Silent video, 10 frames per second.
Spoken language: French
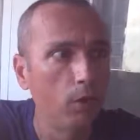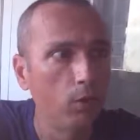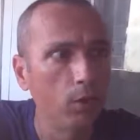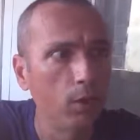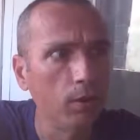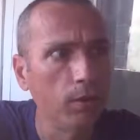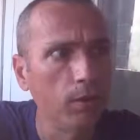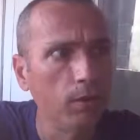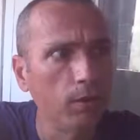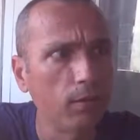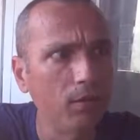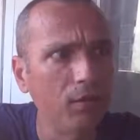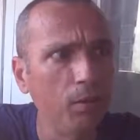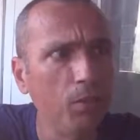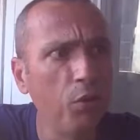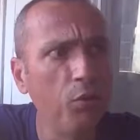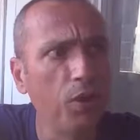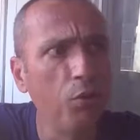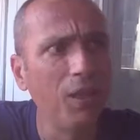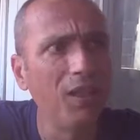Ok, ouais. Les manœuvres
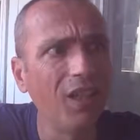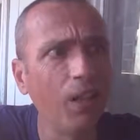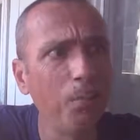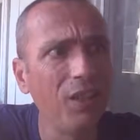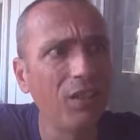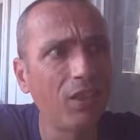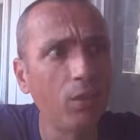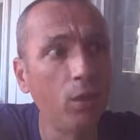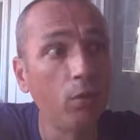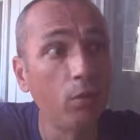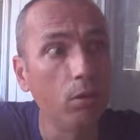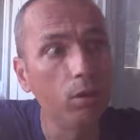annuelles rapides Trident,